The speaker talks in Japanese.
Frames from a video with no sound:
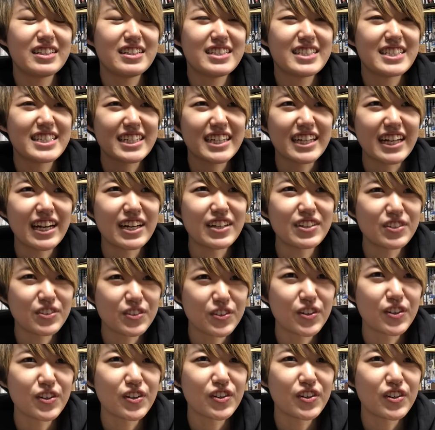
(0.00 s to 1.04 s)
時間
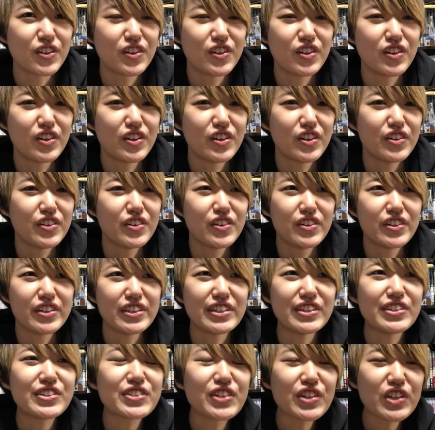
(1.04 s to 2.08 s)
を
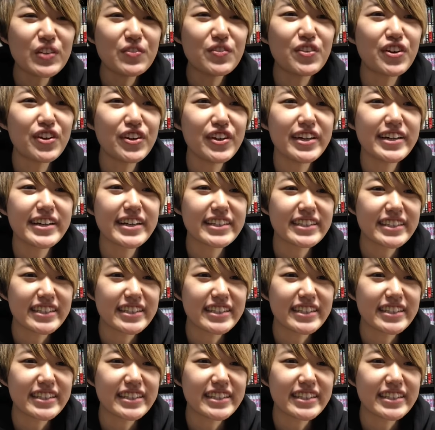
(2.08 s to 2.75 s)
一緒に盛り上